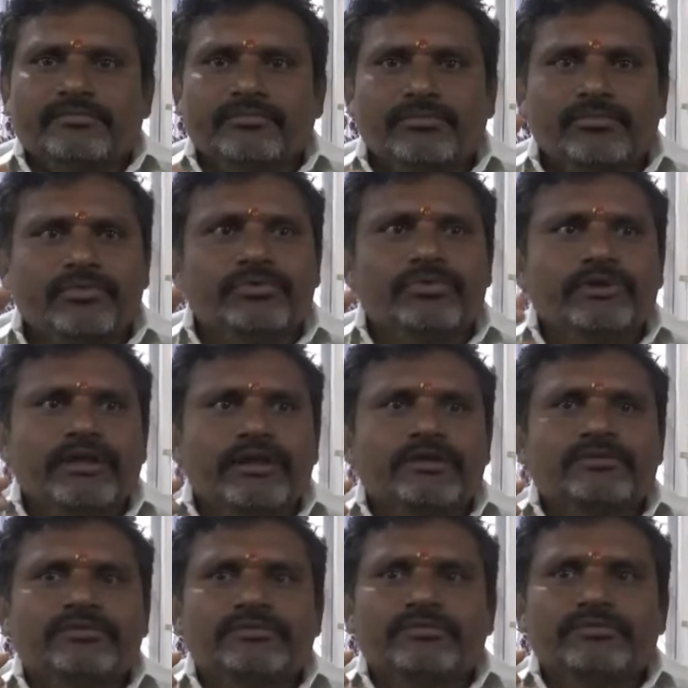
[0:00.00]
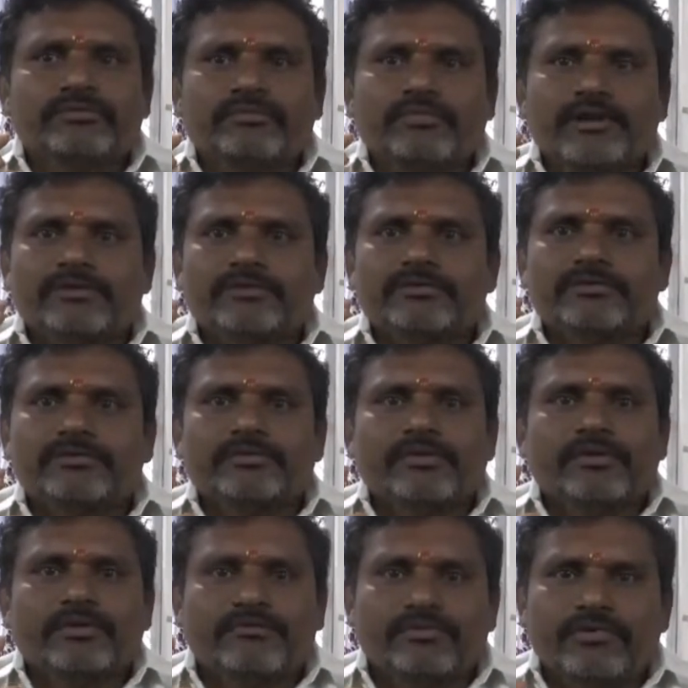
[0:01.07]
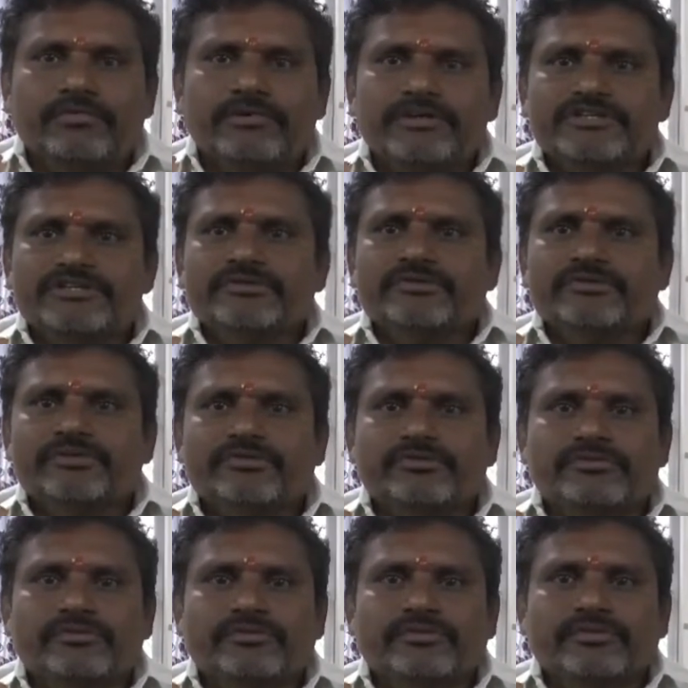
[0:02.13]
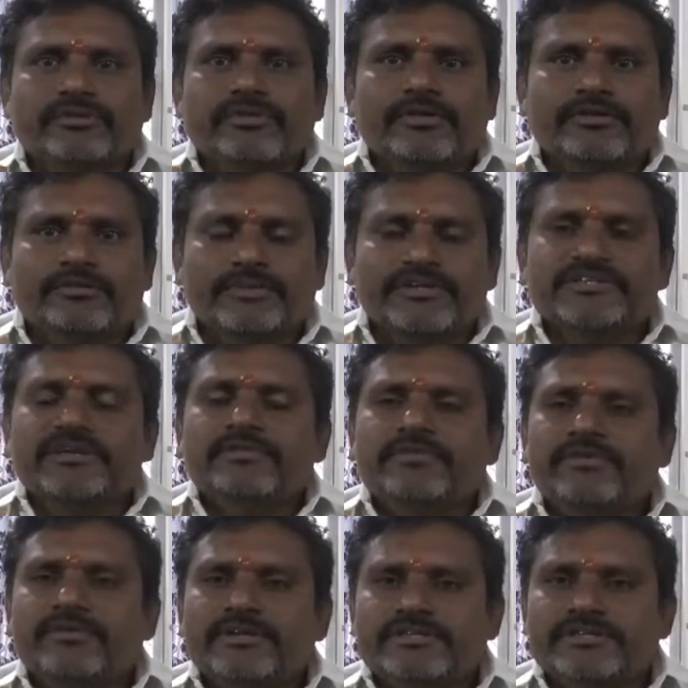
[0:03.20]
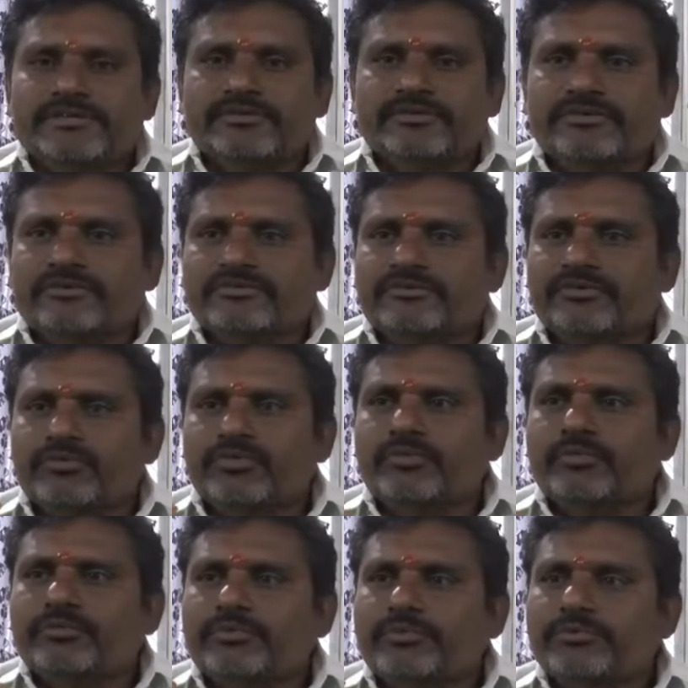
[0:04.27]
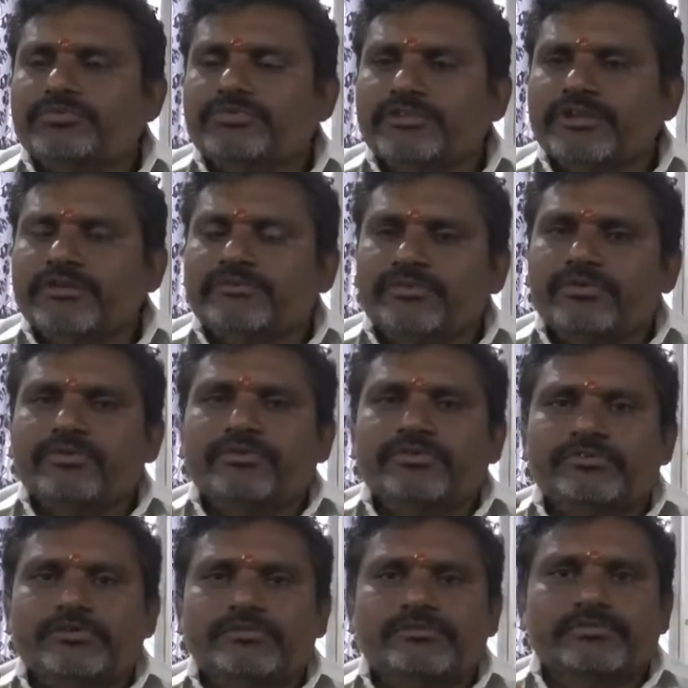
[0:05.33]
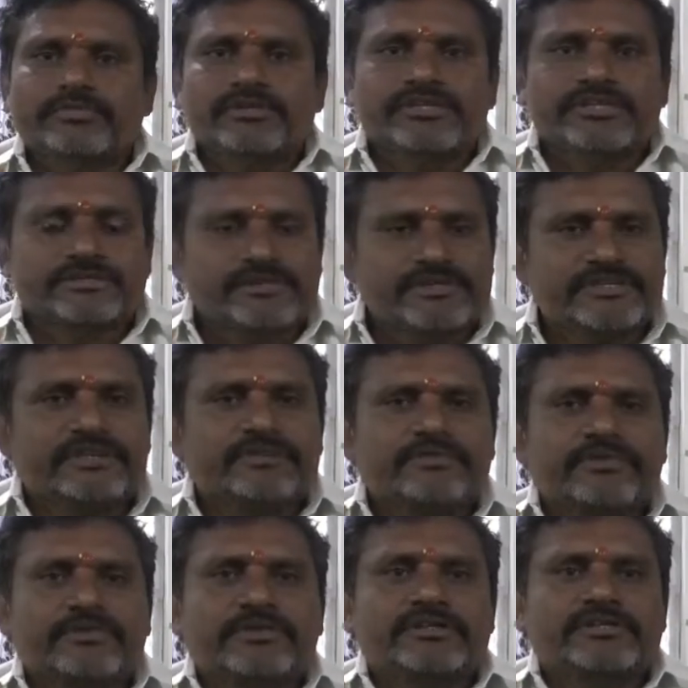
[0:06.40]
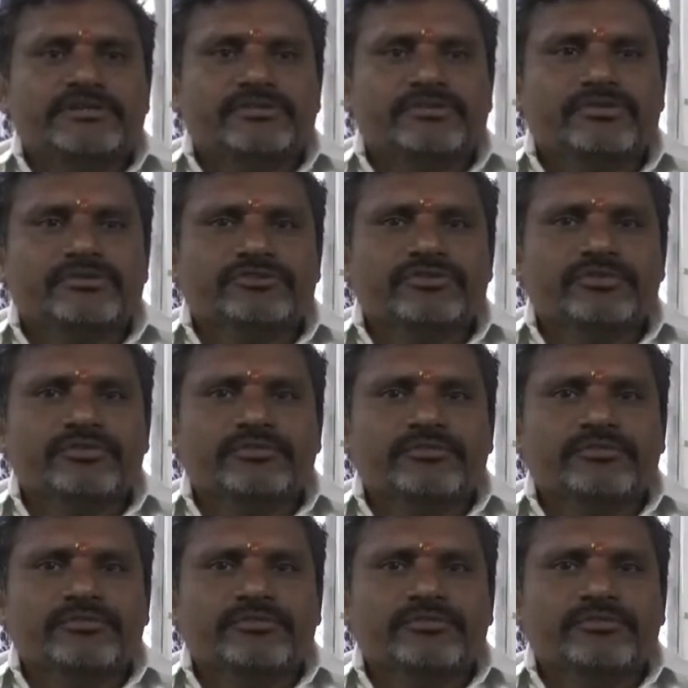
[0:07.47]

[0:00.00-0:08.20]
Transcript: మూడు నెలలు మనకు ఫౌండేషన్ కోర్సు స్పెషల్ ఫౌండేషన్ కోర్స్ గ్రూప్ టూ త్రీ ఫోర్ కోసం స్పెషల్ ఫౌండేషన్ కోర్సును